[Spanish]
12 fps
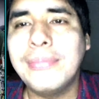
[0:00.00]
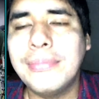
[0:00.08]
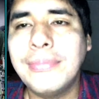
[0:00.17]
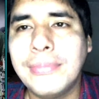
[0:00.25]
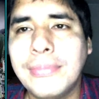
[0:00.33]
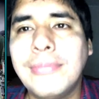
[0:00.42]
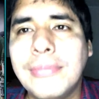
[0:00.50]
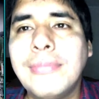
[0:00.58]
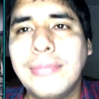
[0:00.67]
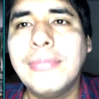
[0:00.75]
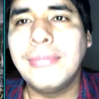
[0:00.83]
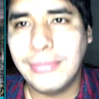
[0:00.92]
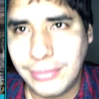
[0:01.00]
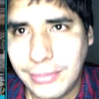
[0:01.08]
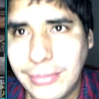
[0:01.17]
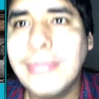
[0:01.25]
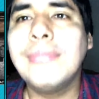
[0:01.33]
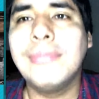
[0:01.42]
Ah, bien, el amuleto
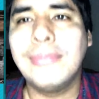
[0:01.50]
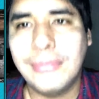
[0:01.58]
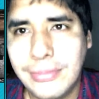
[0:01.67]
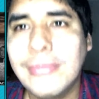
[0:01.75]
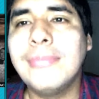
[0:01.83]
que usa ella,